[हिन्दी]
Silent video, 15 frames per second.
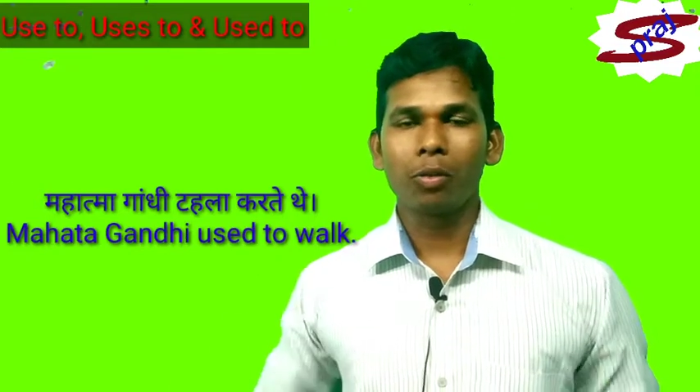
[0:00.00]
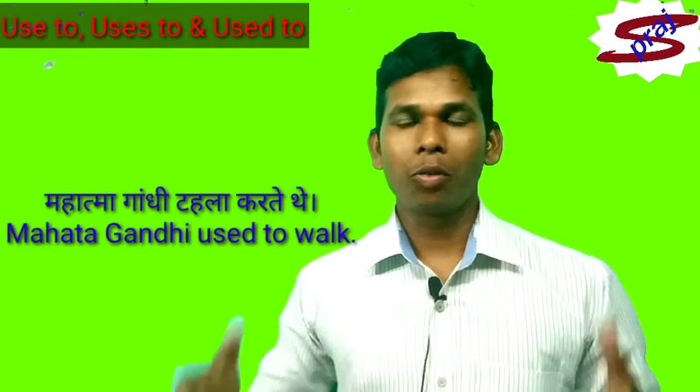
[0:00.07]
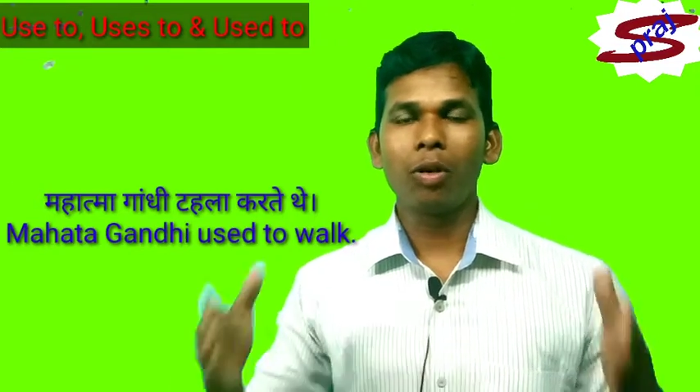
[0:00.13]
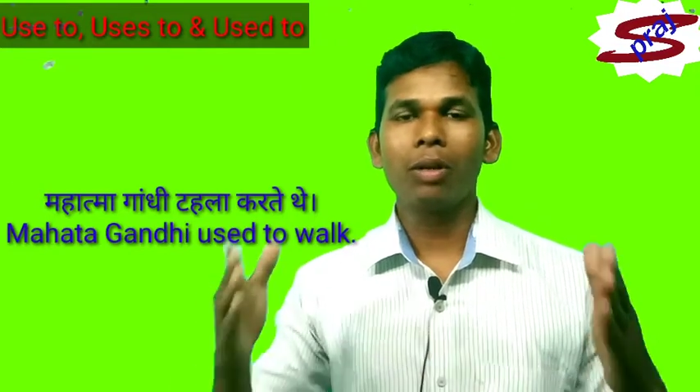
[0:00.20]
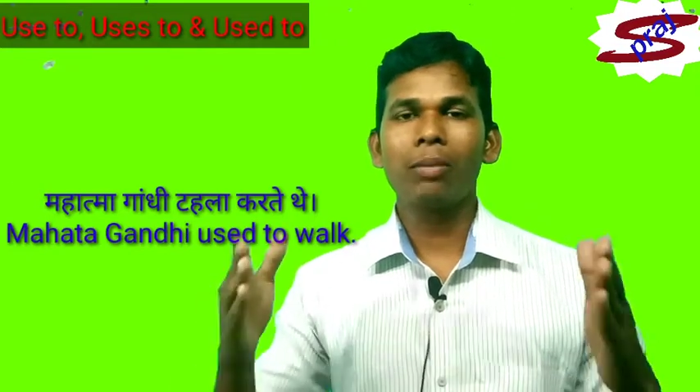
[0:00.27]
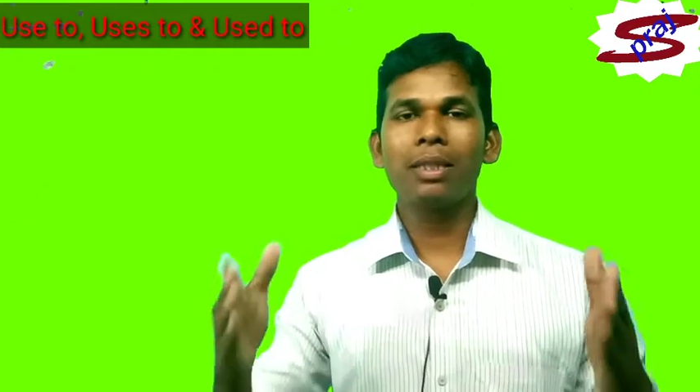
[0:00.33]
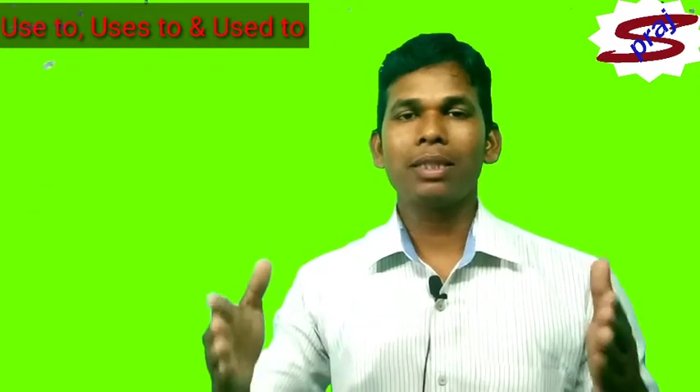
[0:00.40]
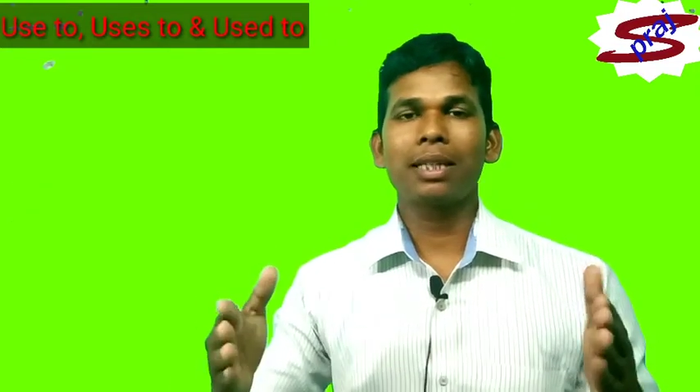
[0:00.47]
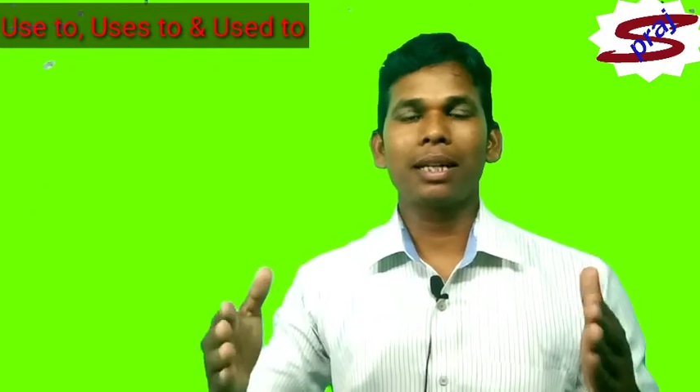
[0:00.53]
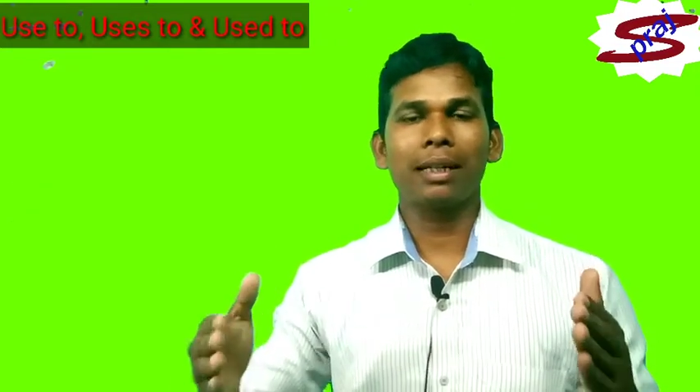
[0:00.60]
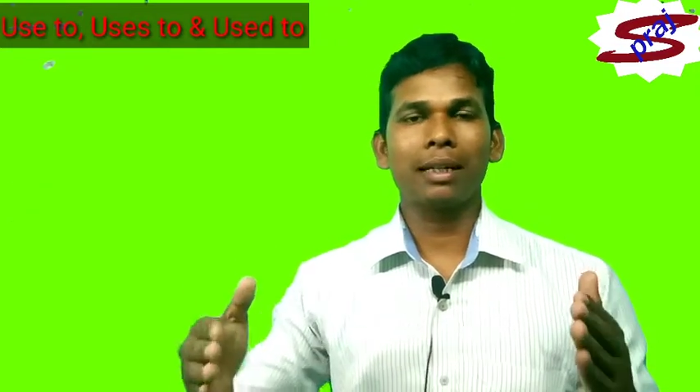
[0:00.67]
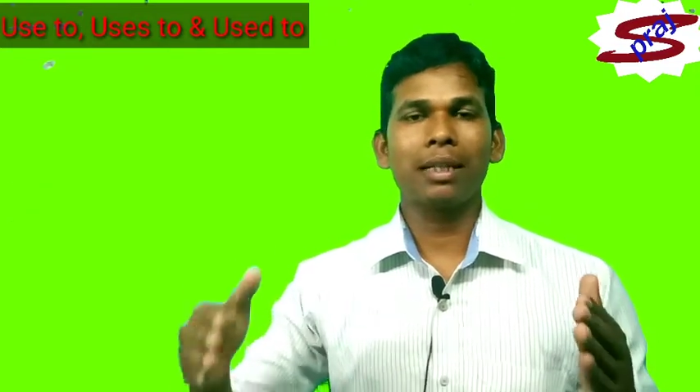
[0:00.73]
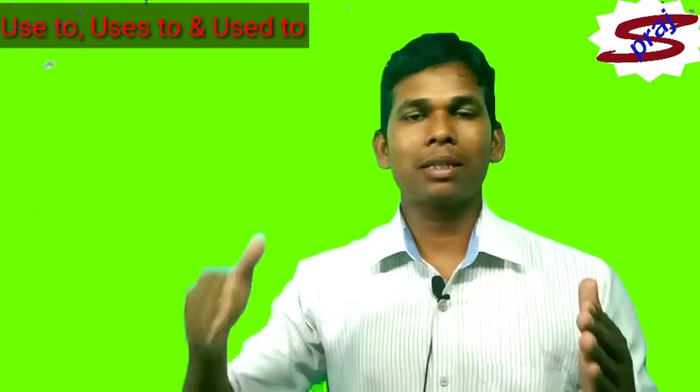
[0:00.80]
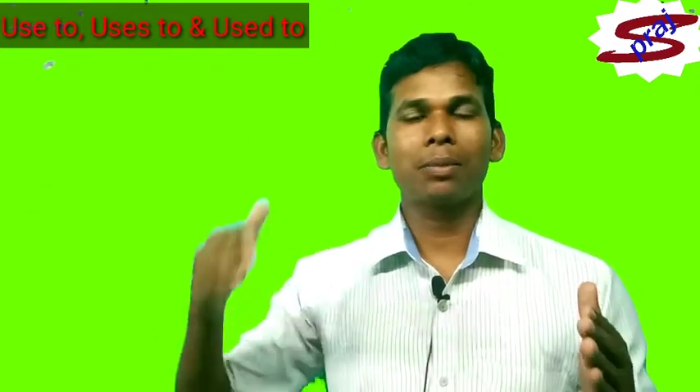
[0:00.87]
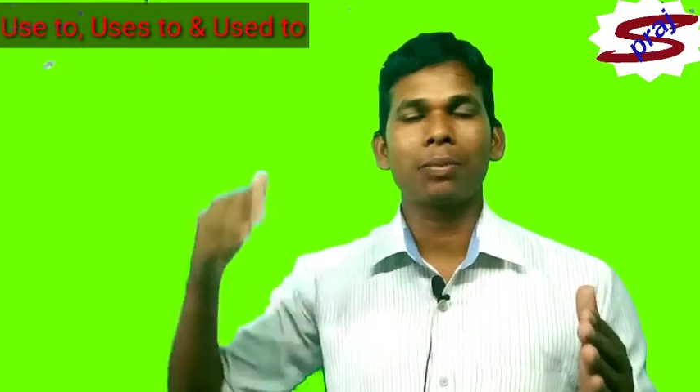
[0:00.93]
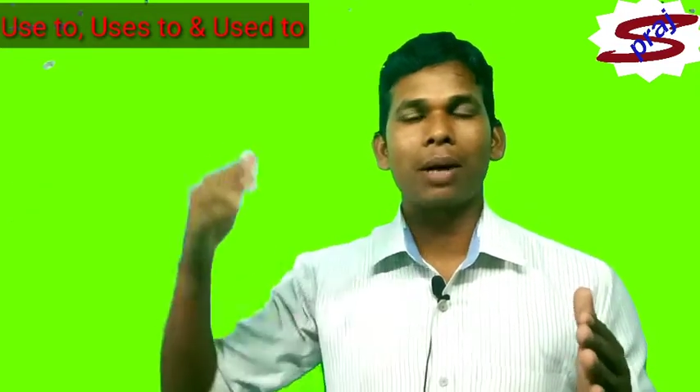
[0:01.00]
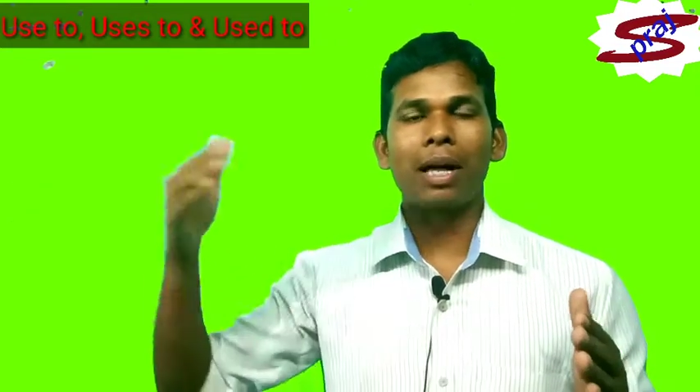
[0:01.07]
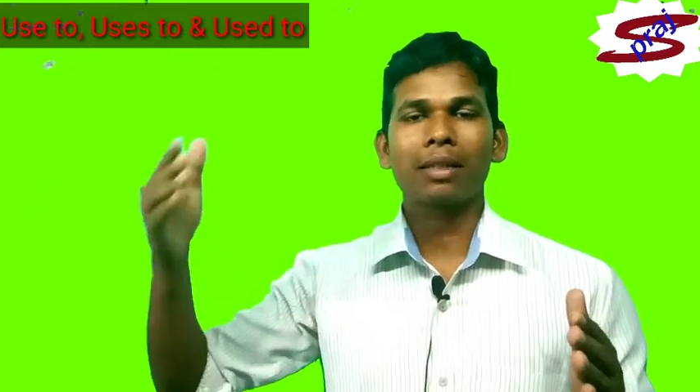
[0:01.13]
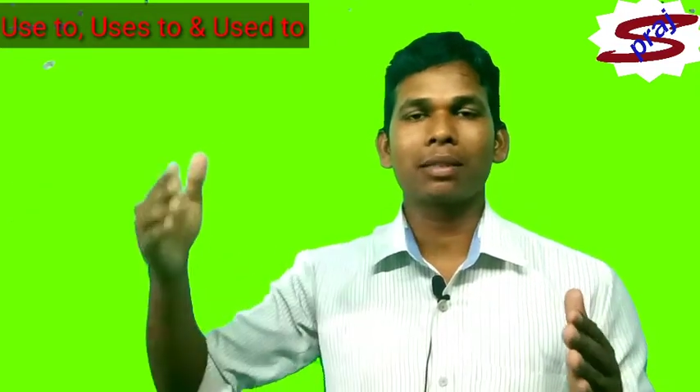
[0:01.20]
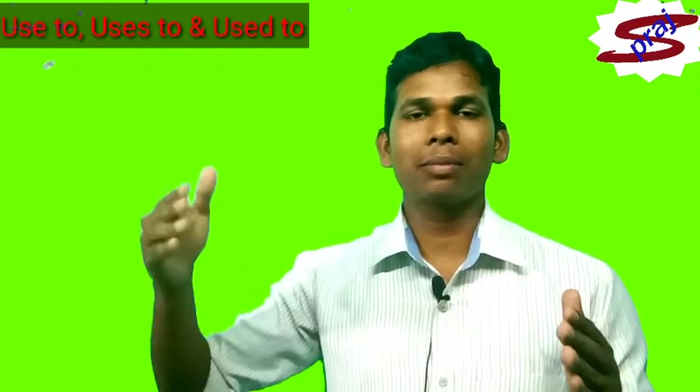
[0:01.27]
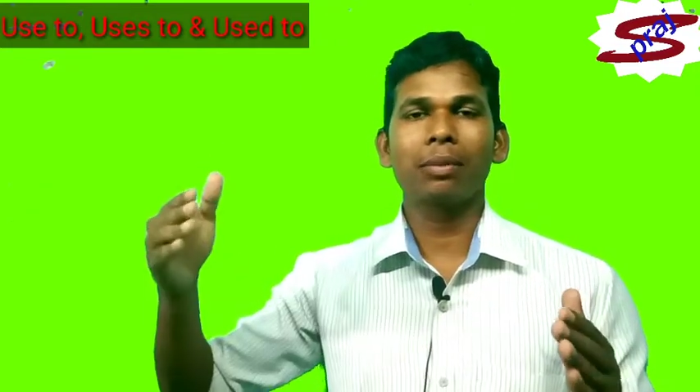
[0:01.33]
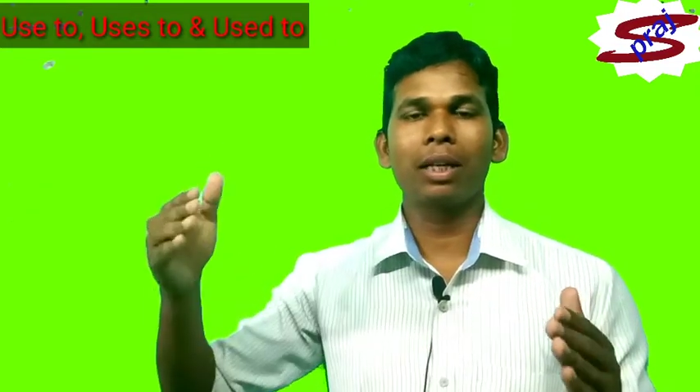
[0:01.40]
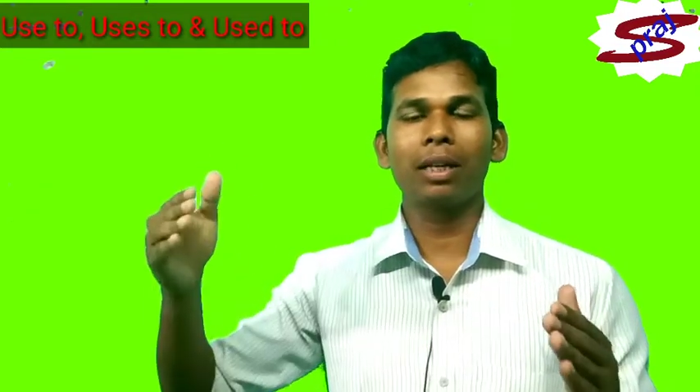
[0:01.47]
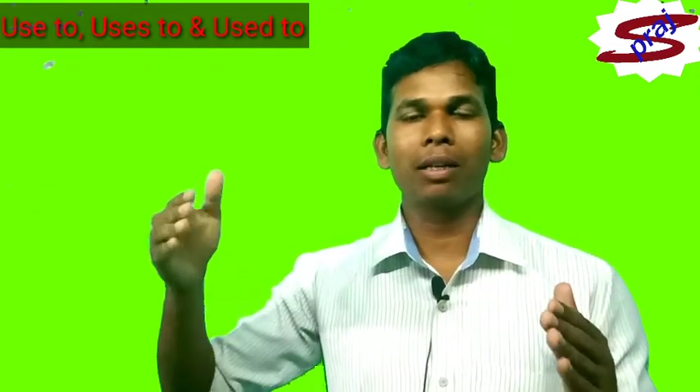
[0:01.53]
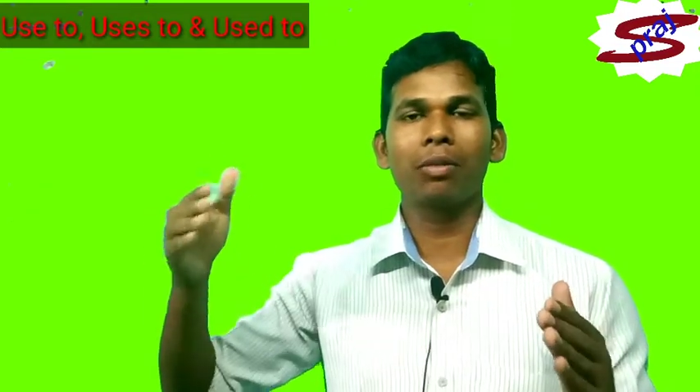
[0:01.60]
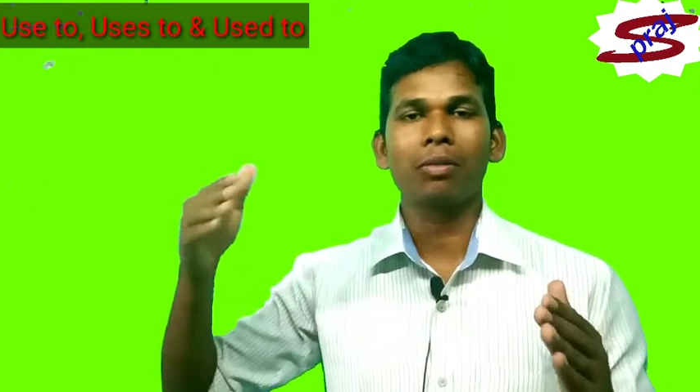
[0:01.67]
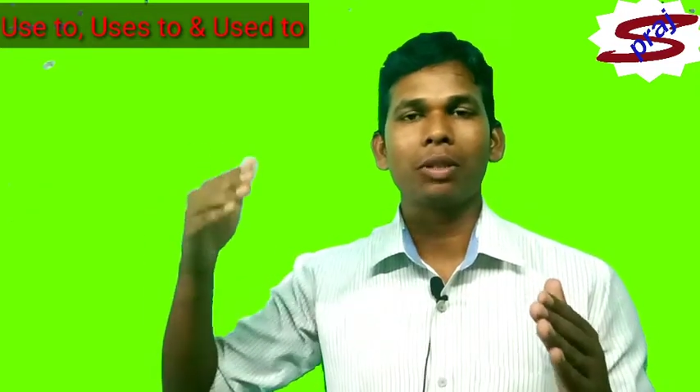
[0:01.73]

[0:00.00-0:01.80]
कोई भी सेंटेंस पास्ट में अगर